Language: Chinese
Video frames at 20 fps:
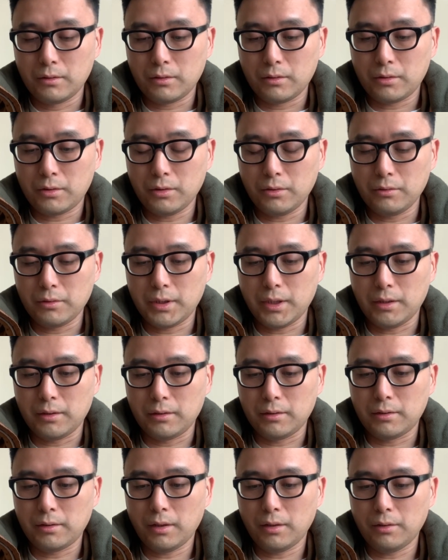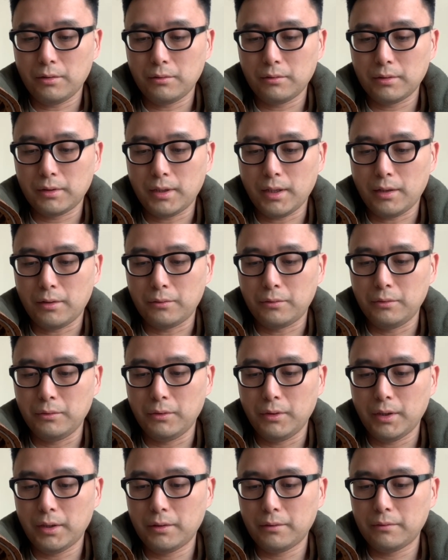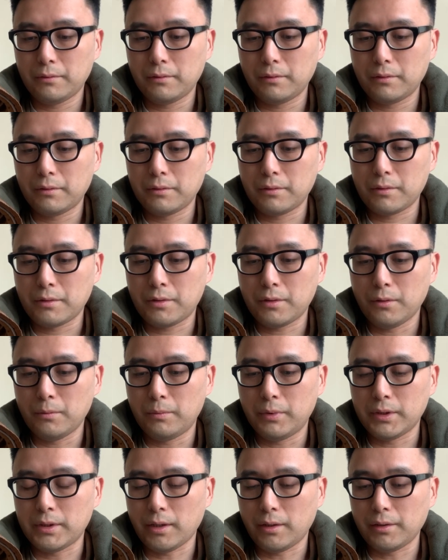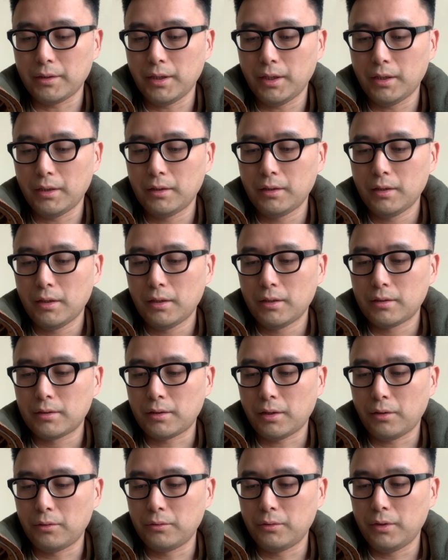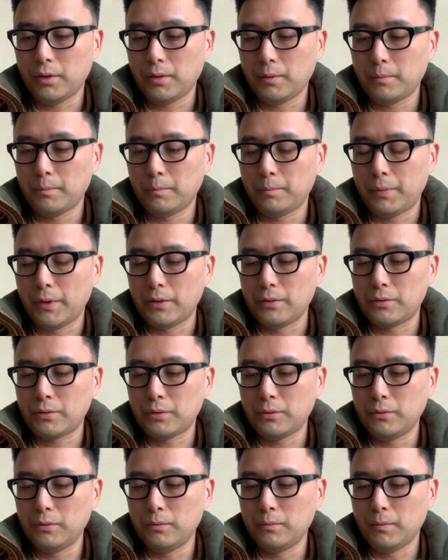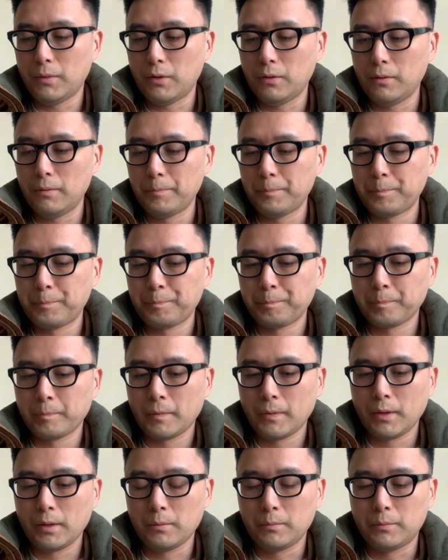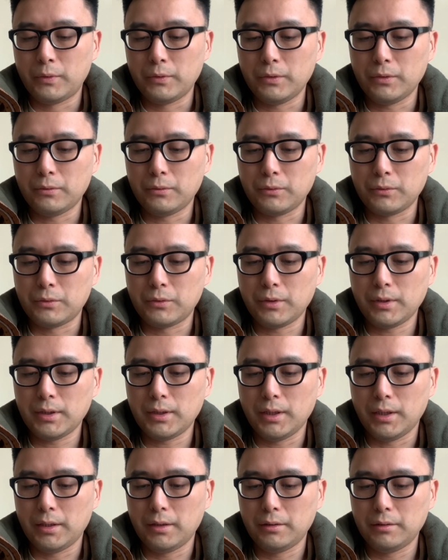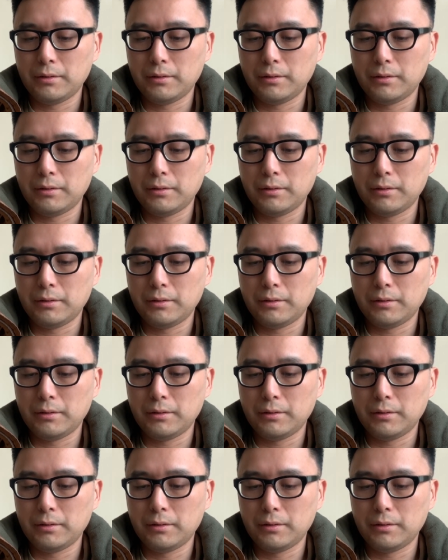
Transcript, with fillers: 寿见操，大呼曰：“寿不降也。”操曰：“本初无谋，不用君言，